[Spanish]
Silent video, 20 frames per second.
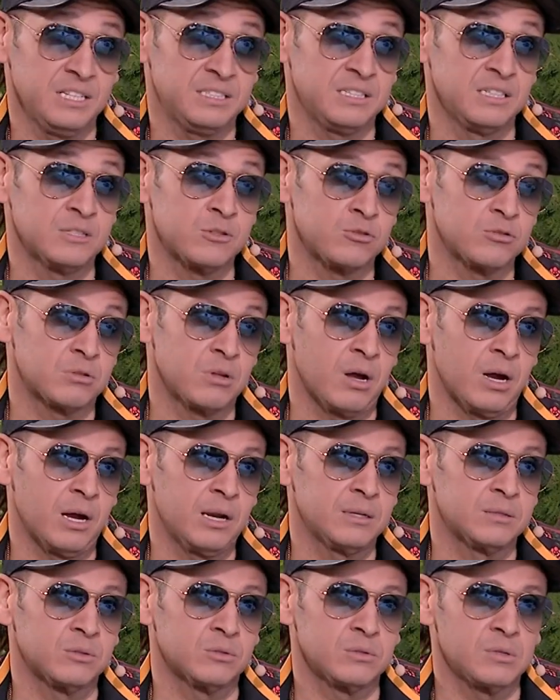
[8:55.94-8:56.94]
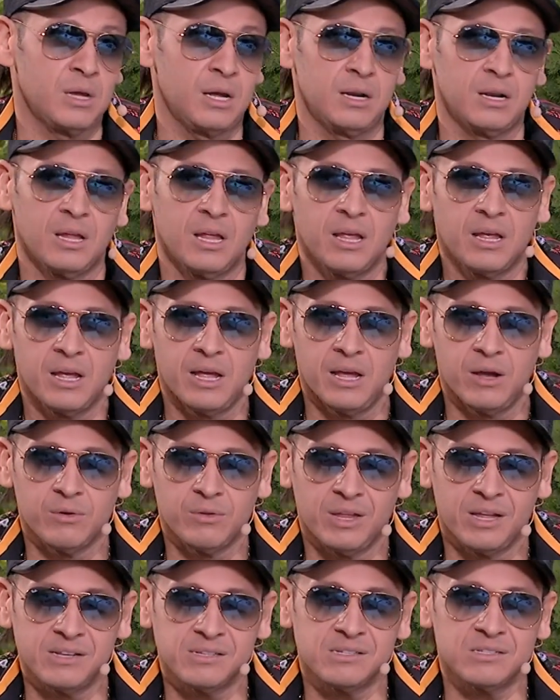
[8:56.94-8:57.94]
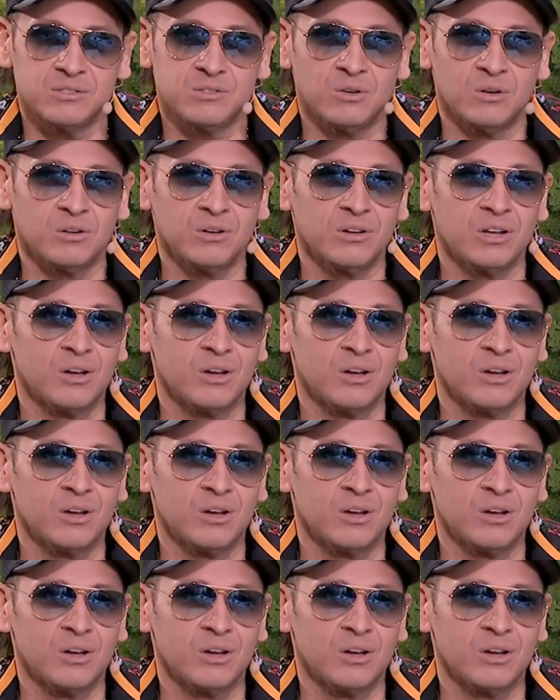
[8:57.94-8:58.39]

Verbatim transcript: sí, total, total. Es una decisión,